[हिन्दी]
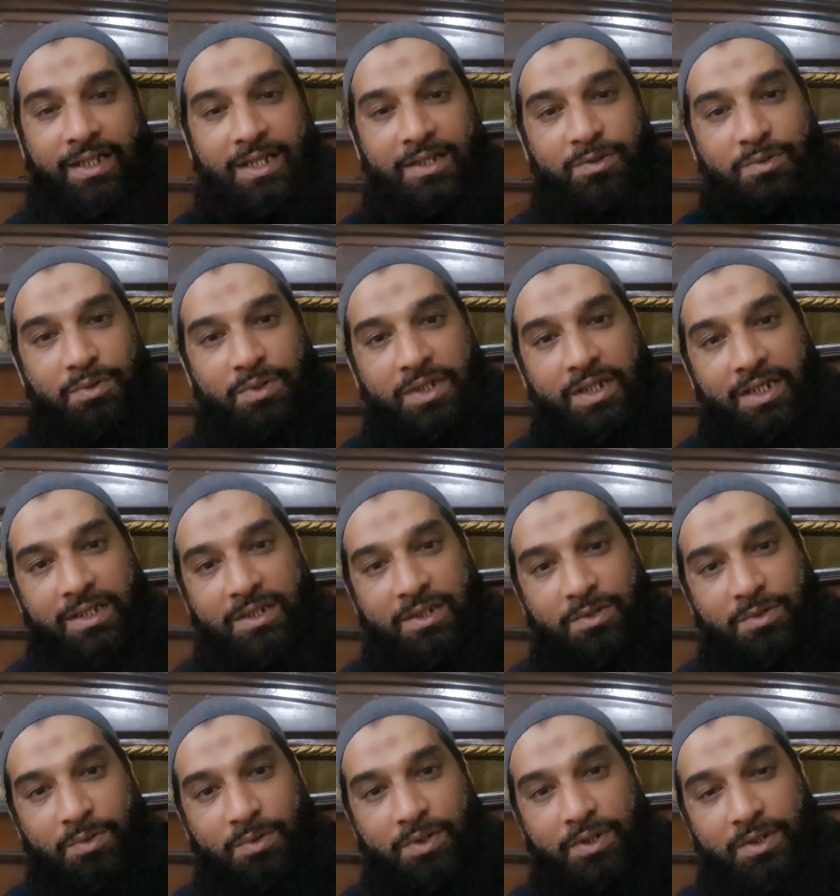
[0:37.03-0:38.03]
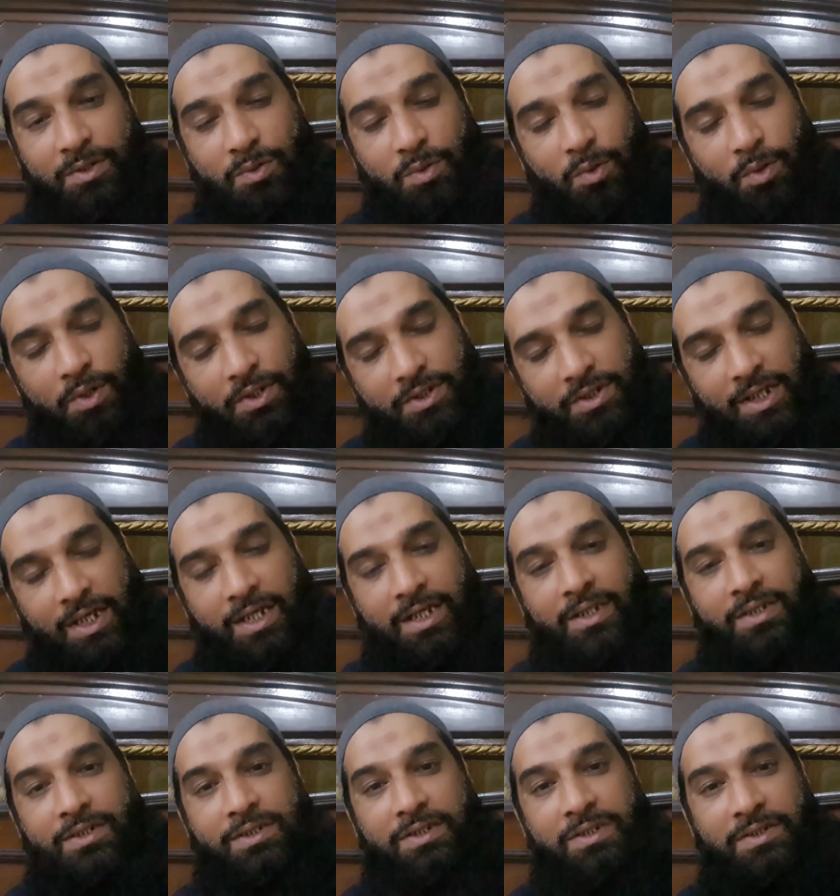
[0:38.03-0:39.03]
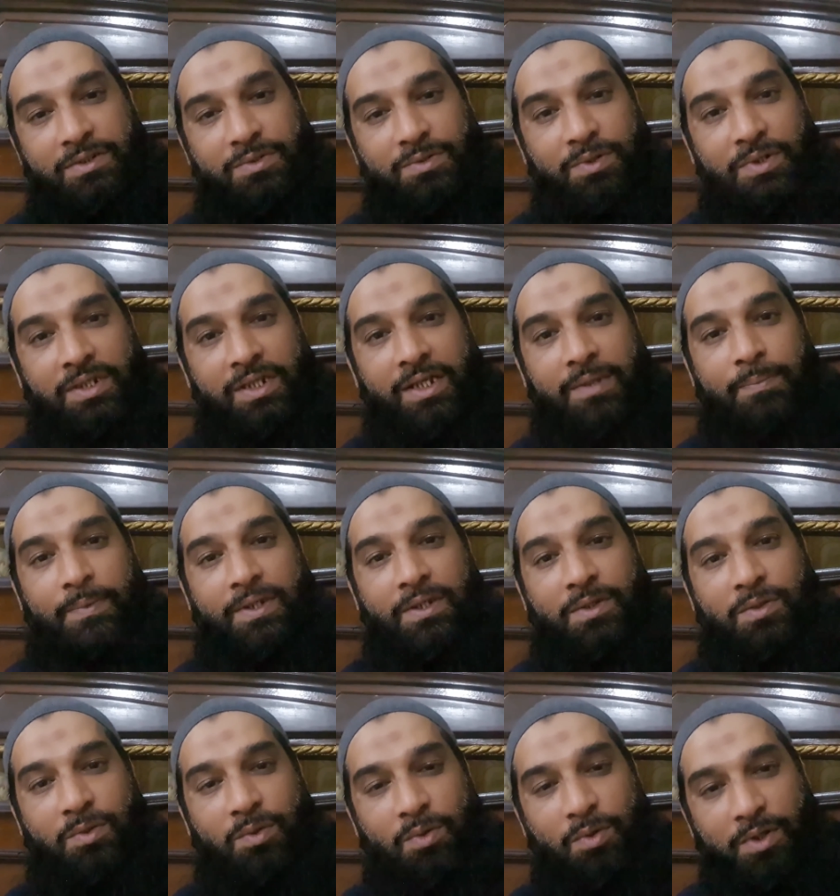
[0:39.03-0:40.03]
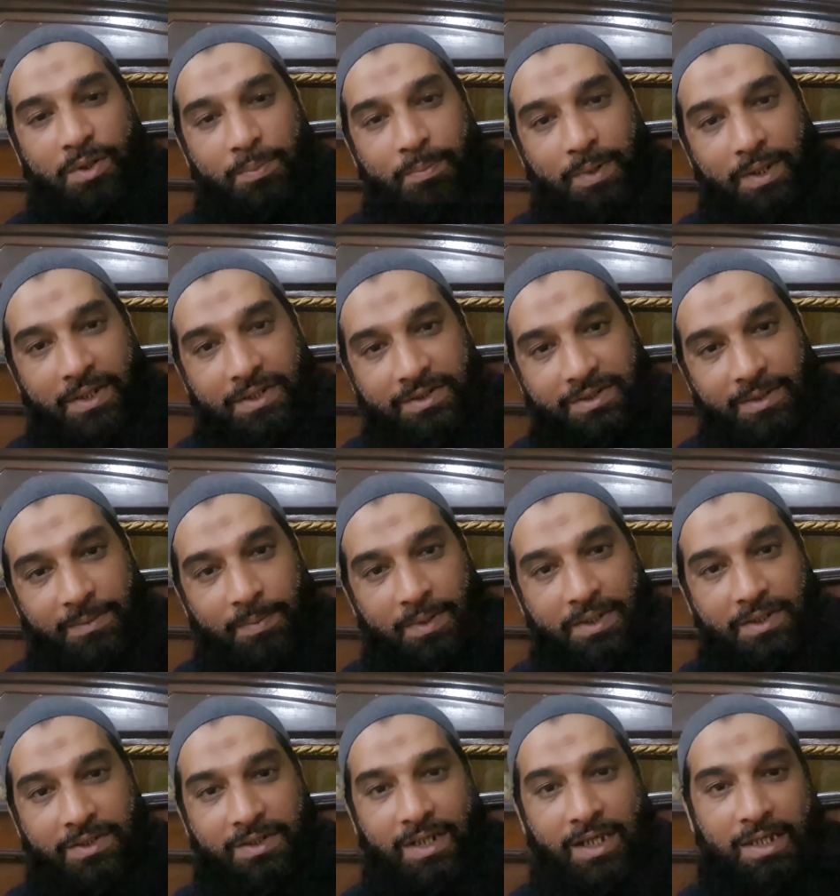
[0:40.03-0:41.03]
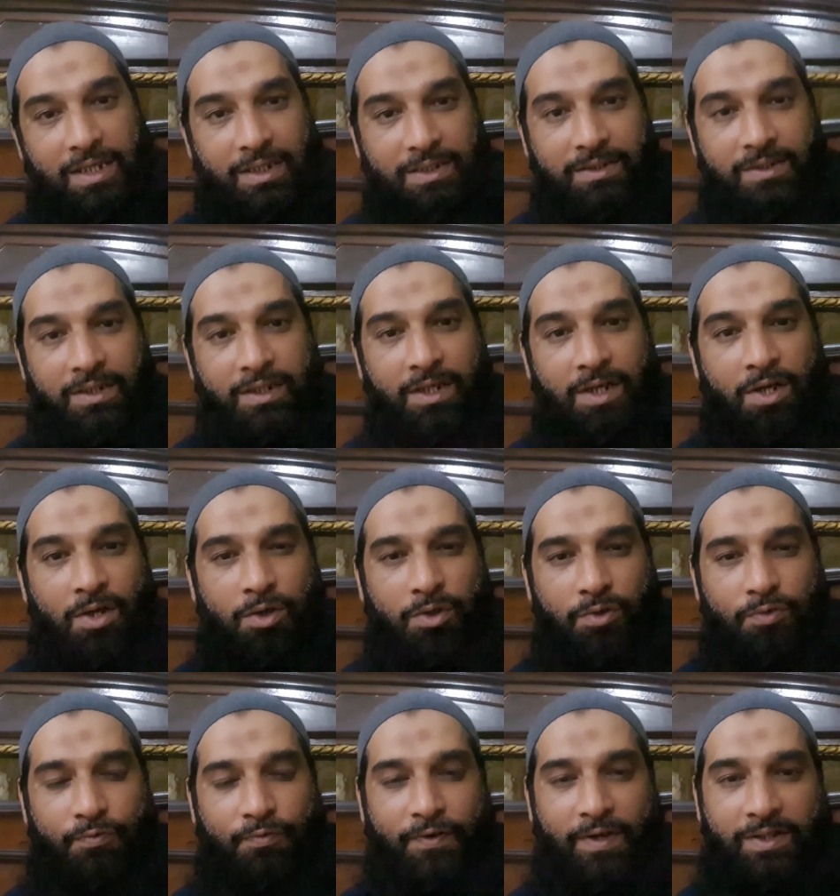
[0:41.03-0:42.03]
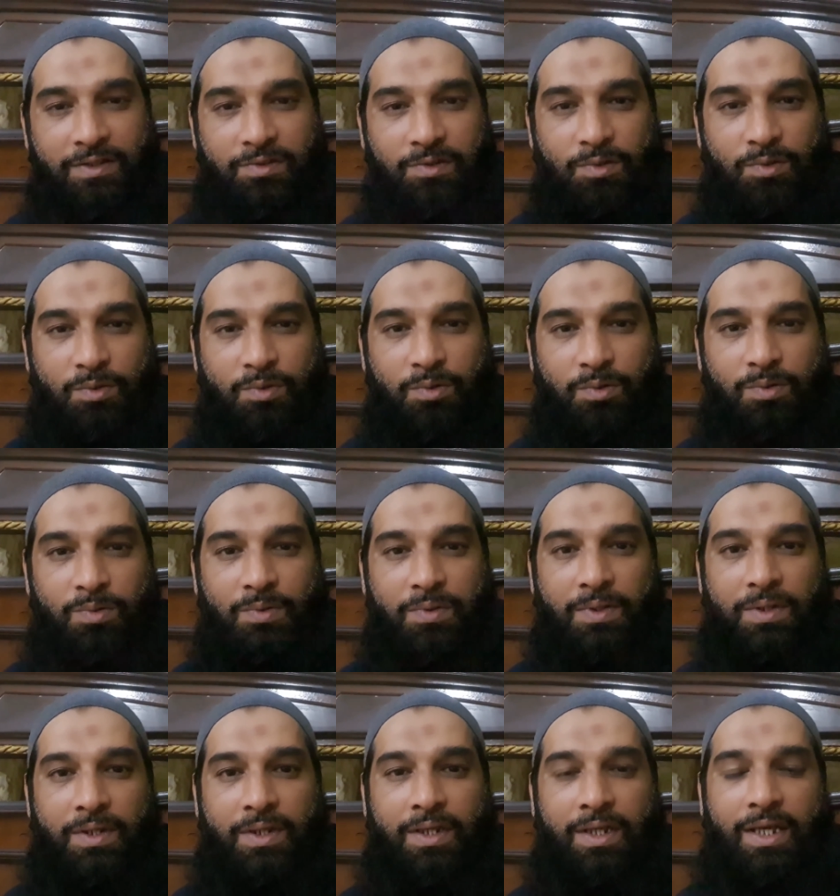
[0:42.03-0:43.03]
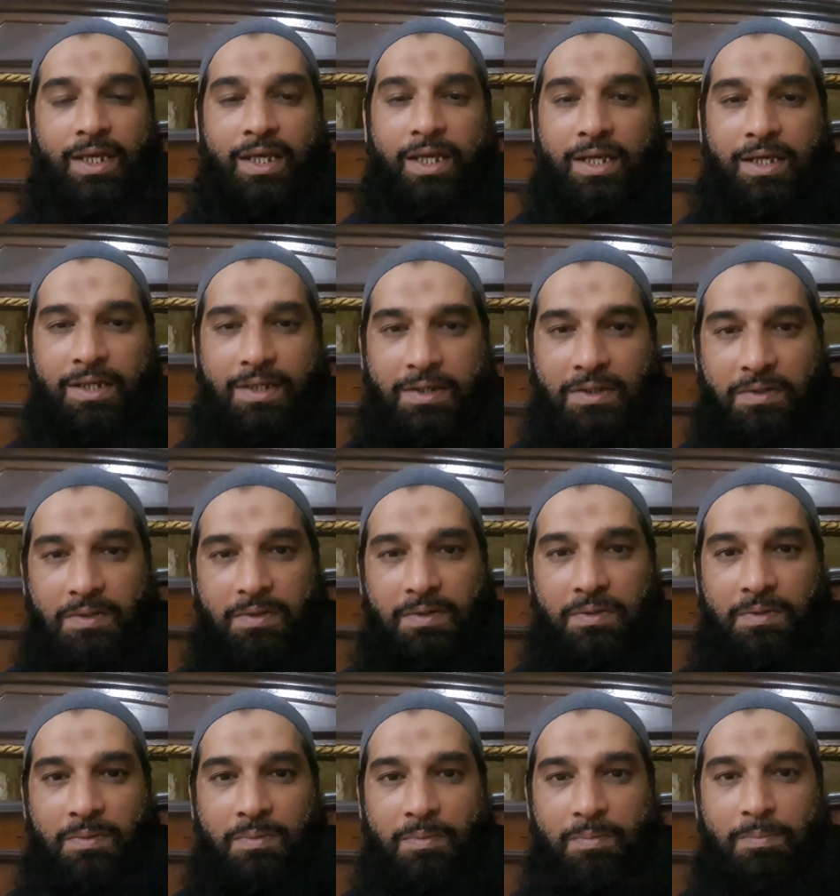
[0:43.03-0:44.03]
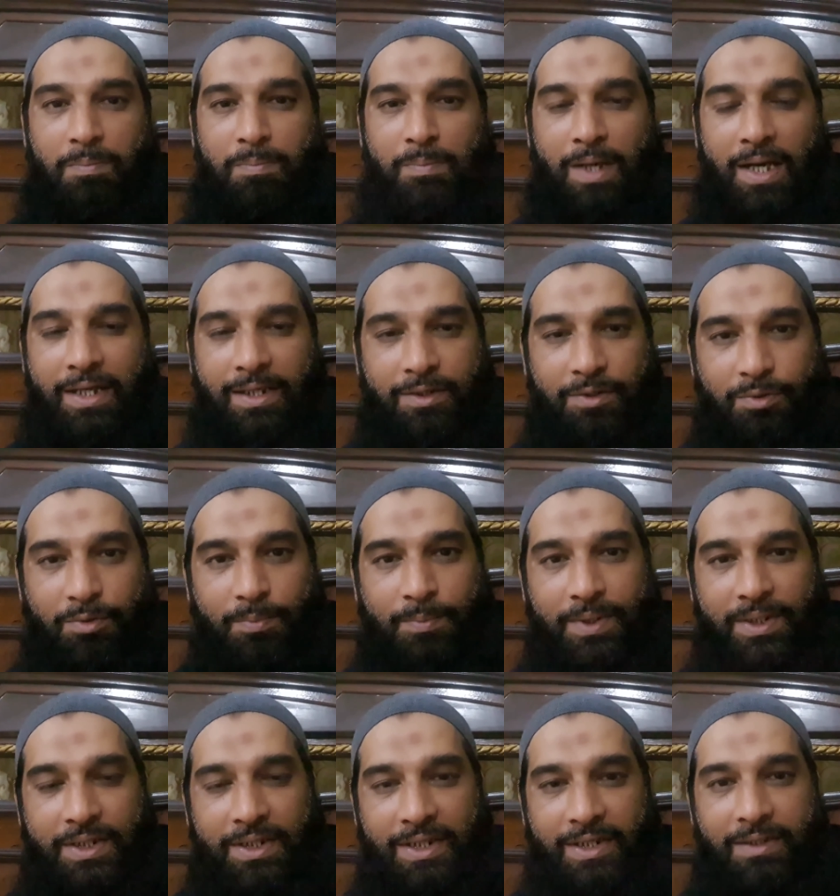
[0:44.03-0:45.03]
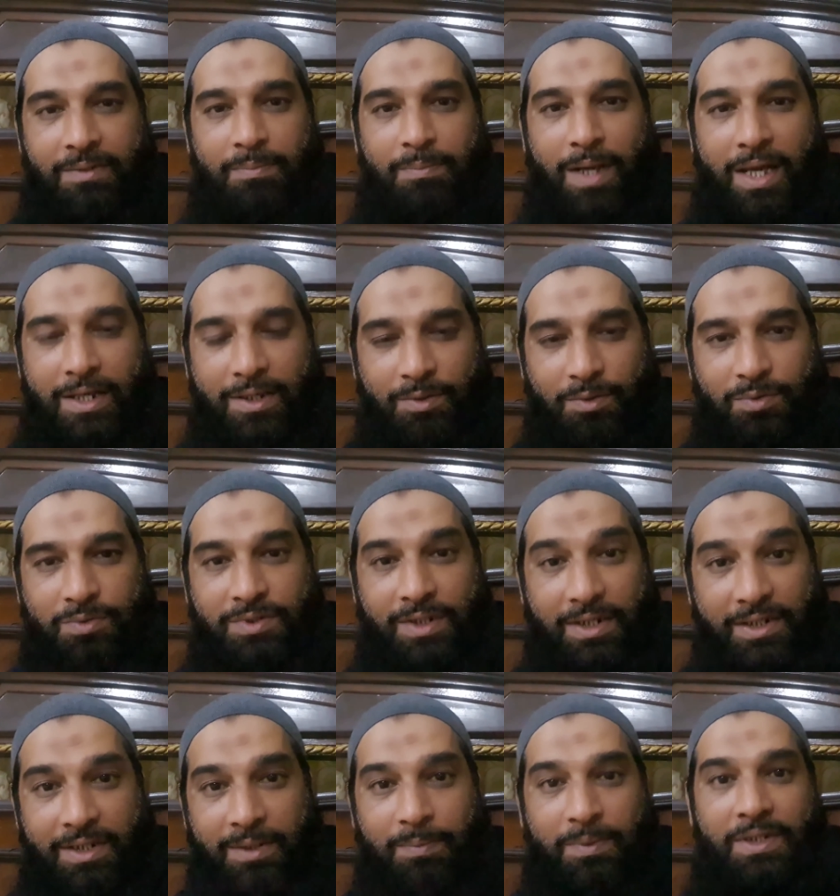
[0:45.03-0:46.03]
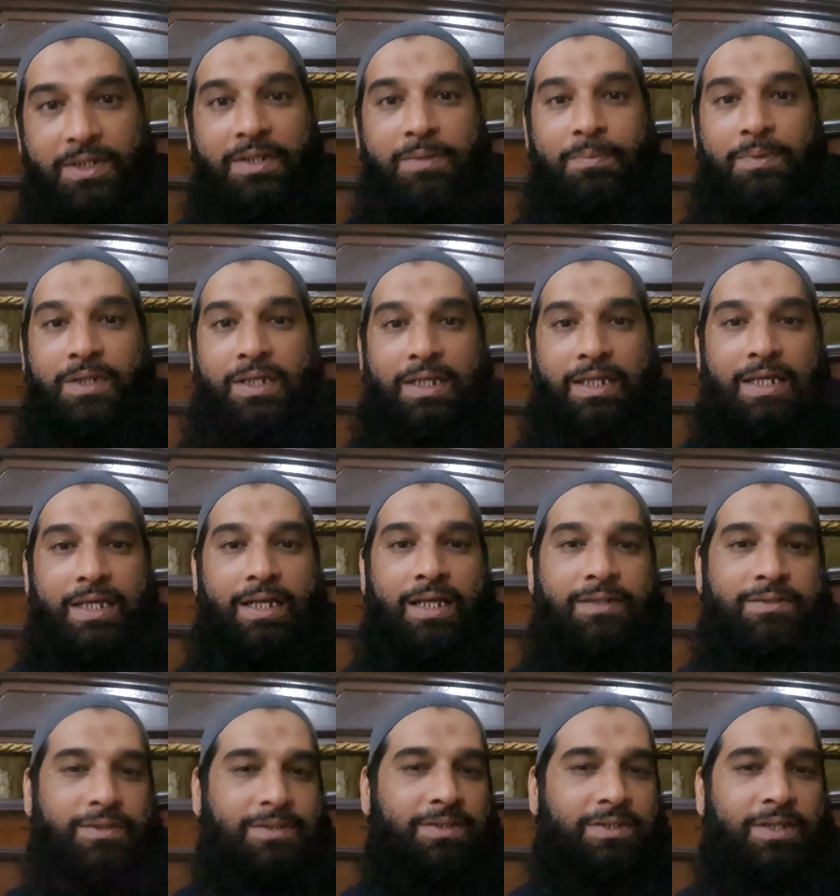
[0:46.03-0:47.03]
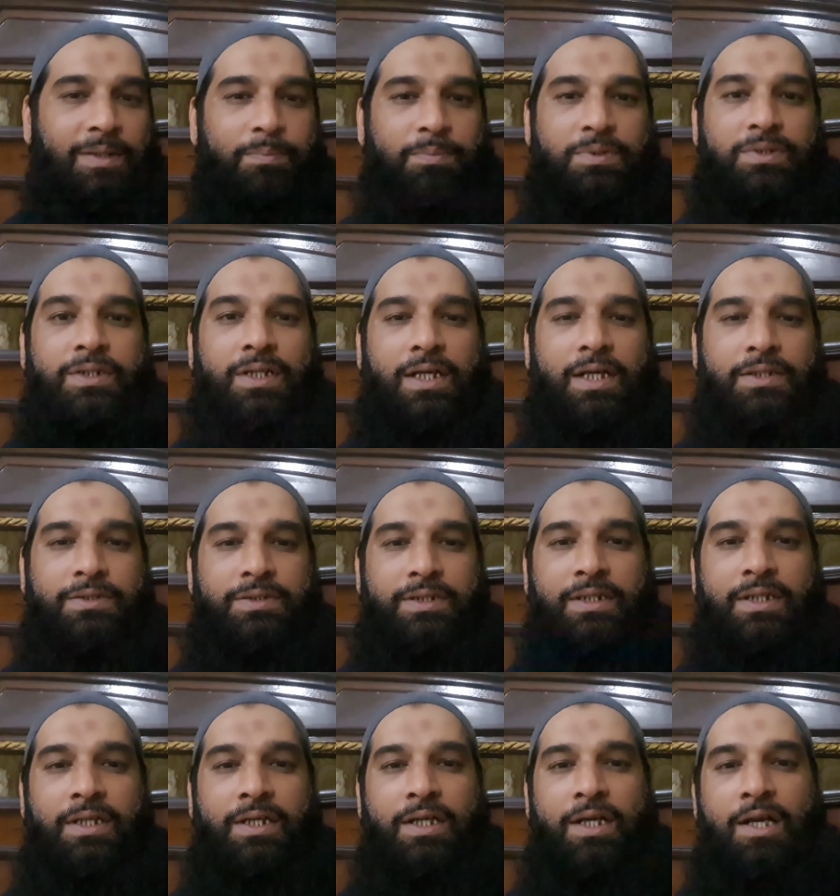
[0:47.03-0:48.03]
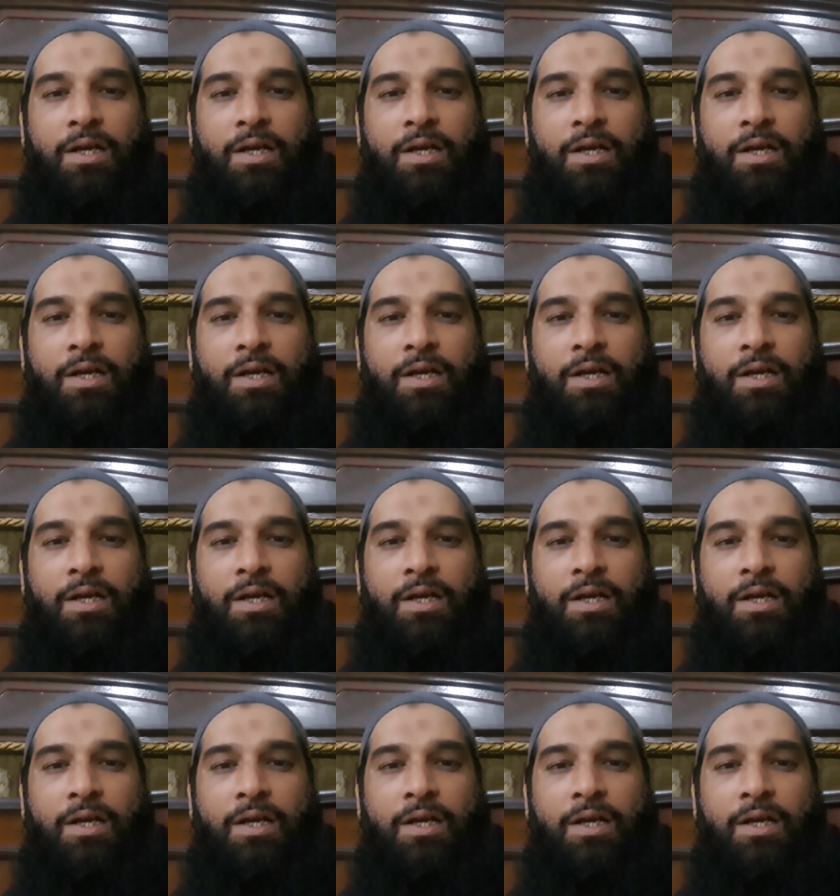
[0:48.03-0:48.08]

ना दुनिया की कोई कोई ताकत दुनिया में कोई बड़ी से बड़ी ताकत उन फ़ैसलों को एक माइक्रोमीटर माइक्रो सेंटीमीटर भी नहीं हिला सकती अपनी जगह से